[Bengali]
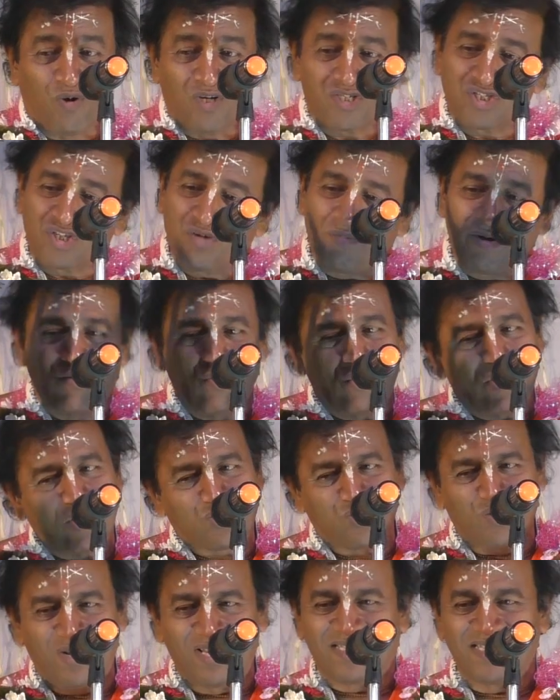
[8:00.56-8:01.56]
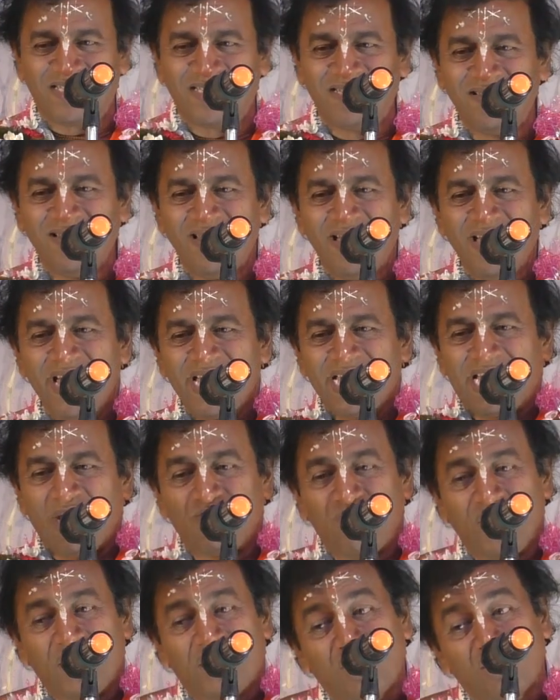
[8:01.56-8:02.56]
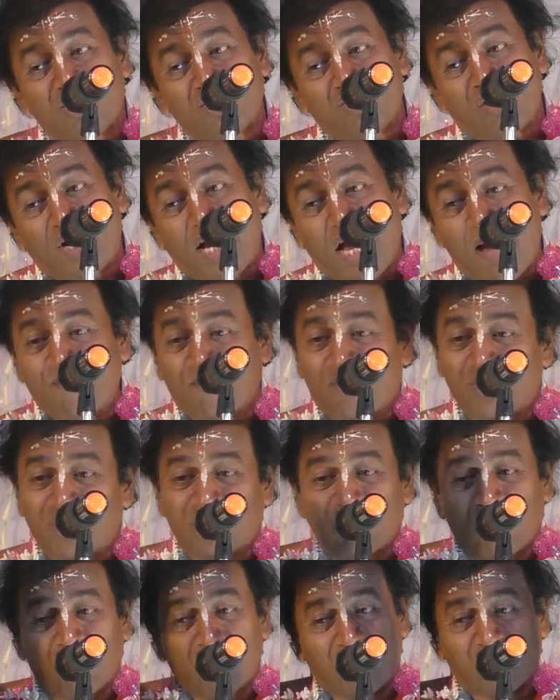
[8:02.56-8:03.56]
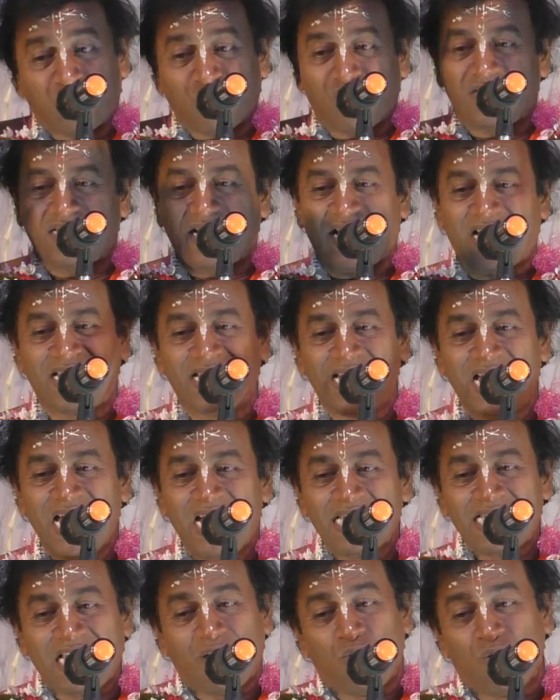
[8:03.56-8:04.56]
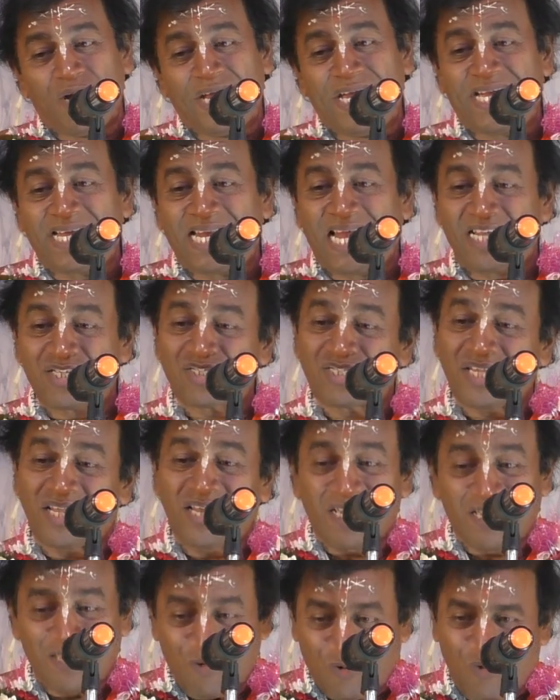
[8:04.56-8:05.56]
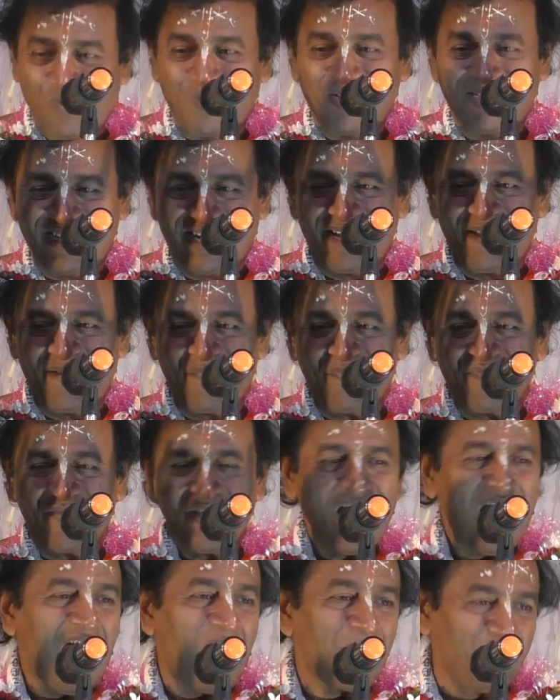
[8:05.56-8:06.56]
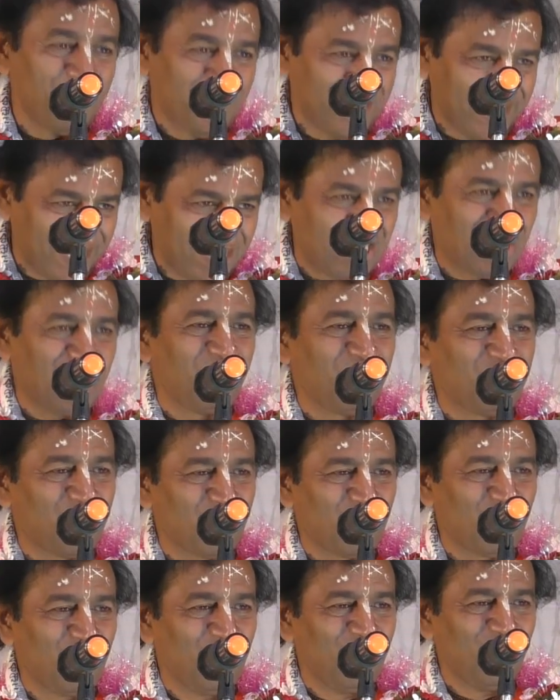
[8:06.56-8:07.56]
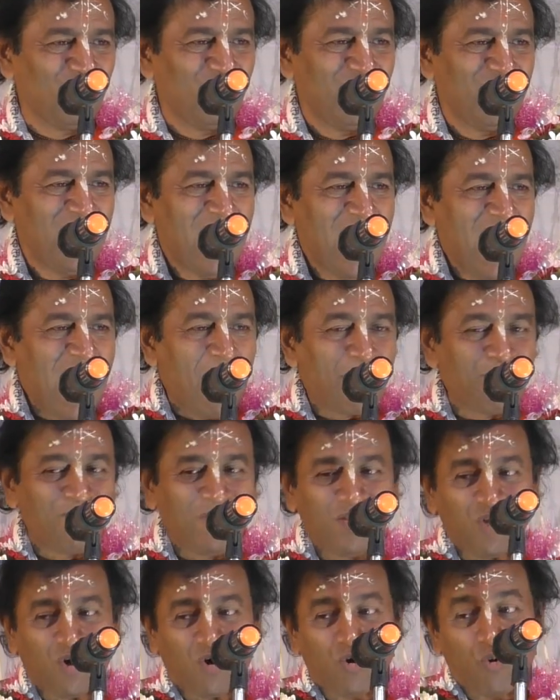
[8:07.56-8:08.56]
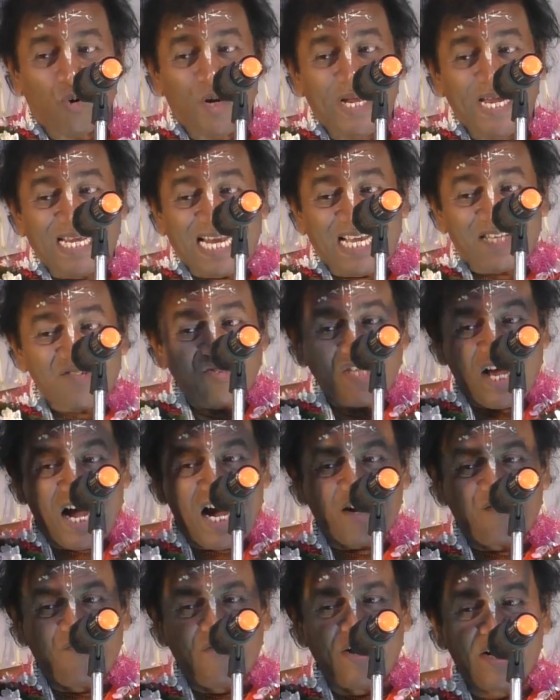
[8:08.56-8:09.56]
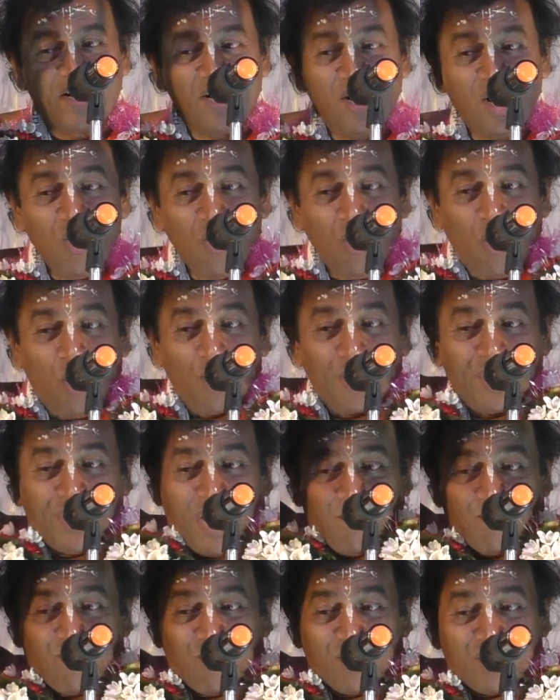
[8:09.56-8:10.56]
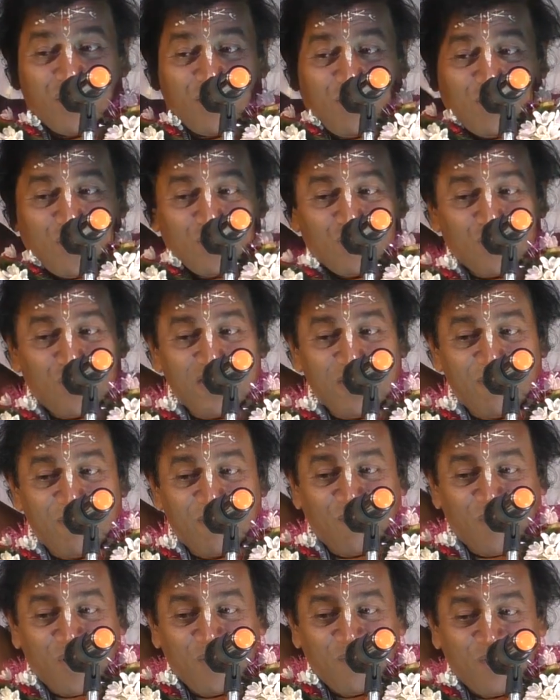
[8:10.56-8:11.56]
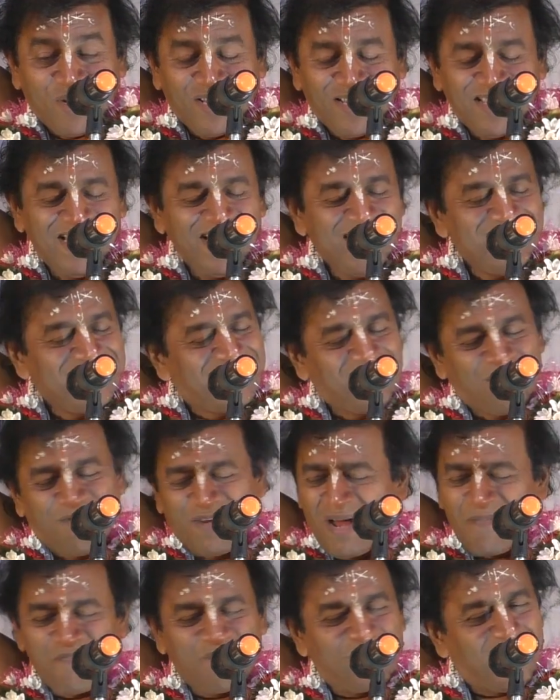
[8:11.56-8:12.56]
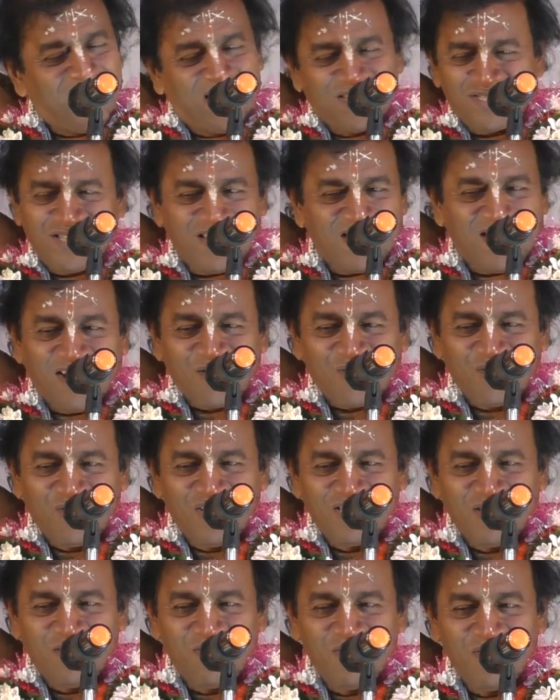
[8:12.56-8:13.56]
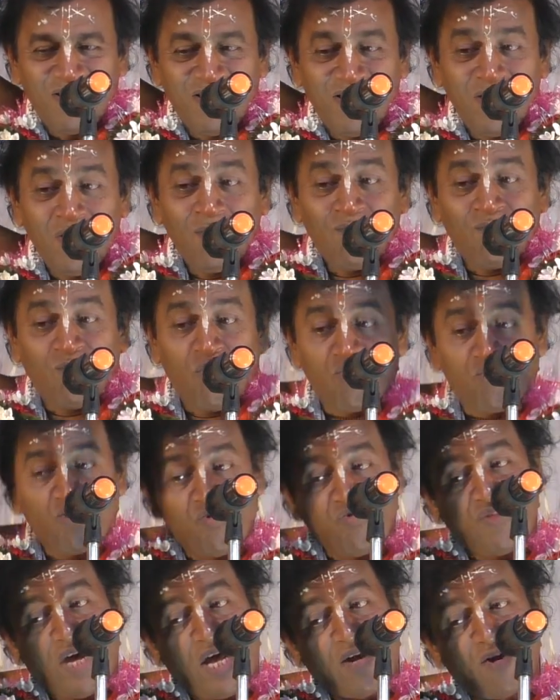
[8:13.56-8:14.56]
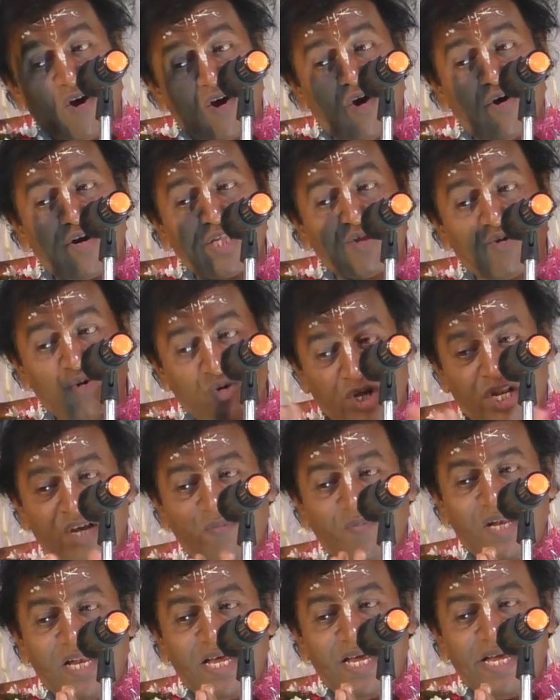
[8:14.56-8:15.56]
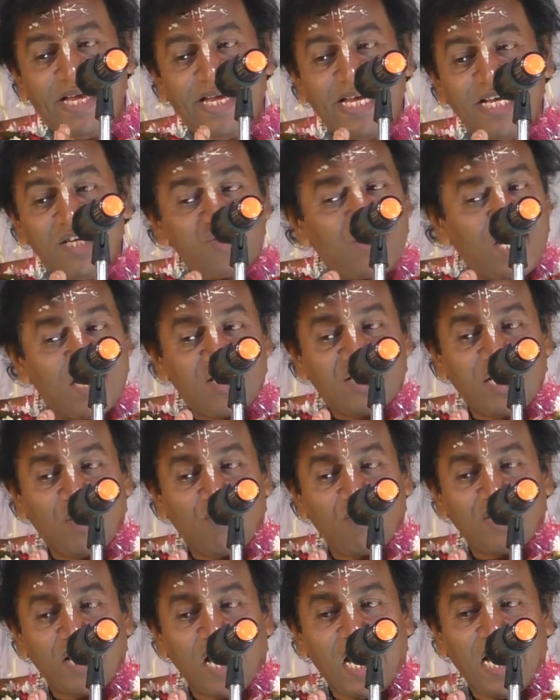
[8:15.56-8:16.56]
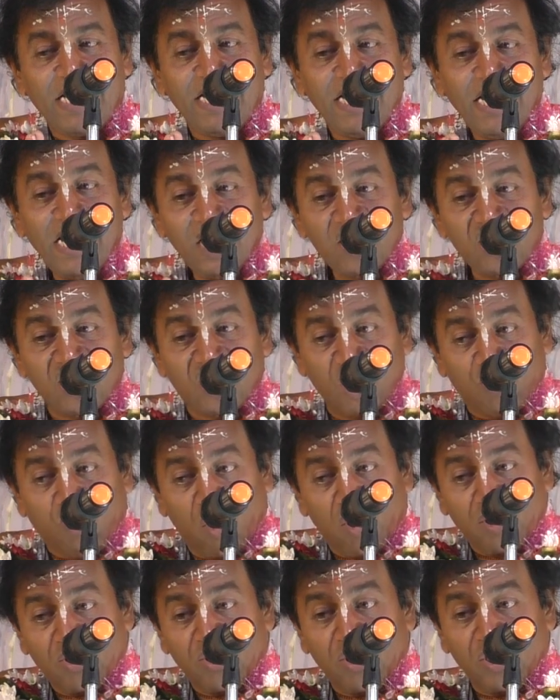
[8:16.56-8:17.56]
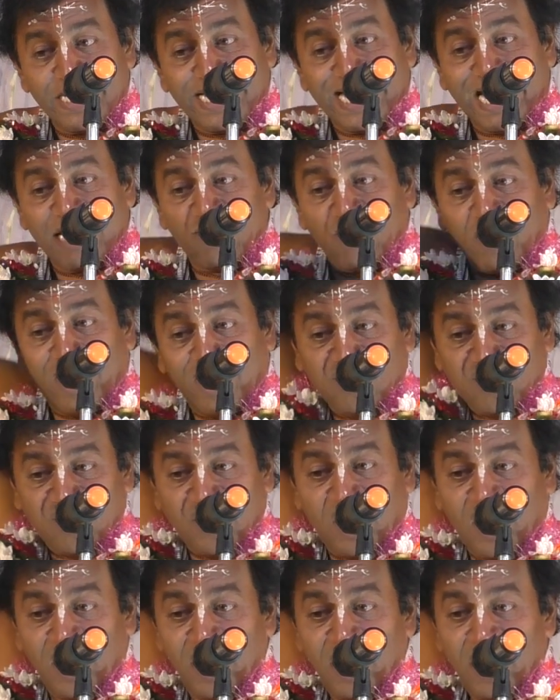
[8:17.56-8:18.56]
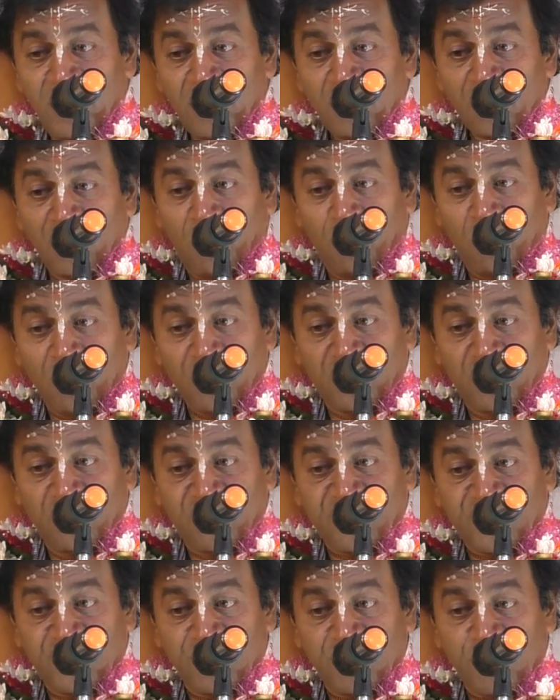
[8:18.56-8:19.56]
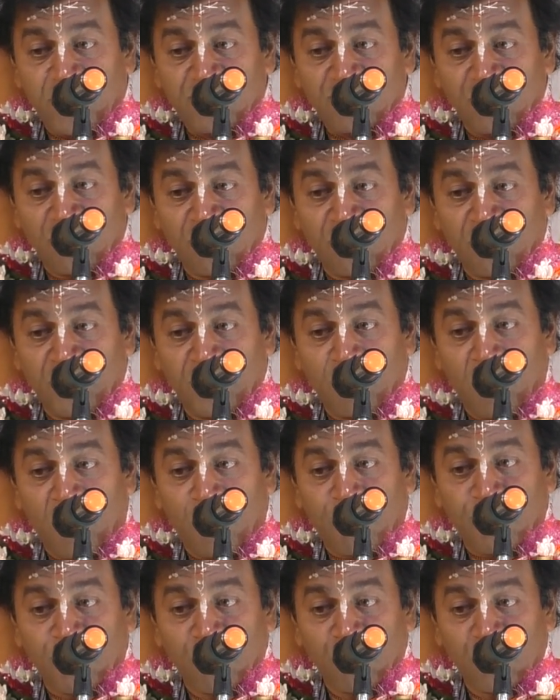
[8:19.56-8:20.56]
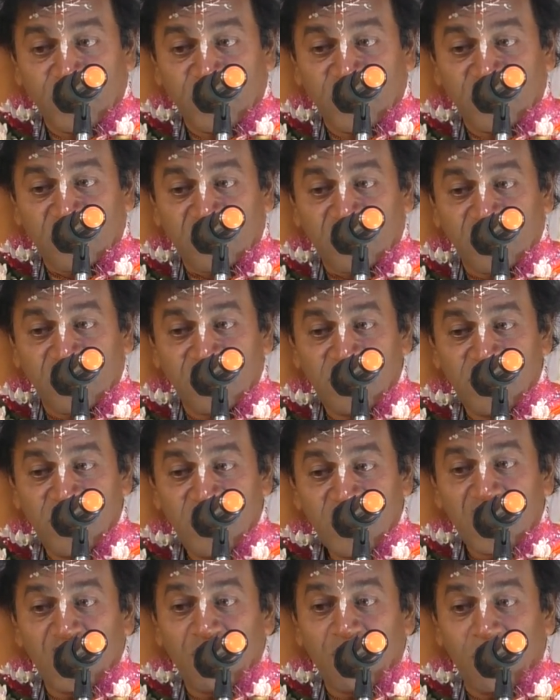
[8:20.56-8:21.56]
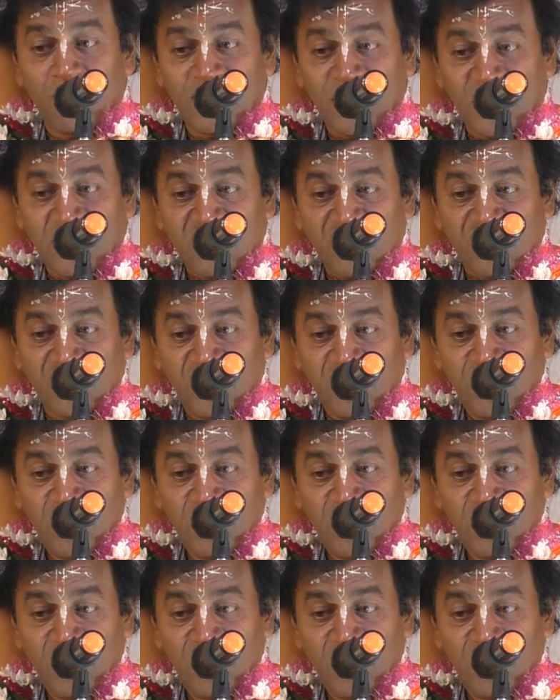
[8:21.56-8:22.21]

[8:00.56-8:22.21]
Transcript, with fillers: বৈষ্ণবের মুখে শুনেছি কেউ যদি কৃষ্ণ নাম করতে করতে চলে যায় তার অনেক রাস্তা নাকি কমে যায় আপনাদের কাছে নিবেদন রইল আপনারা যখন অনেক রাস্তা হাঁটবেন হরিনাম করতে করতে চলে যাবেন মনে মনে দেখবেন আপনার রাস্তা খাটো হয়ে যাবে মুকুন্দা নরহরি দুজনে মিলে যাচ্ছে কোথায় শ্রীখণ্ড থেকে এত রাস্তা নবদ্বীপ শিবাসঙ্গনে মহাপ্রভুকে দেখতে কিভাবে যাচ্ছি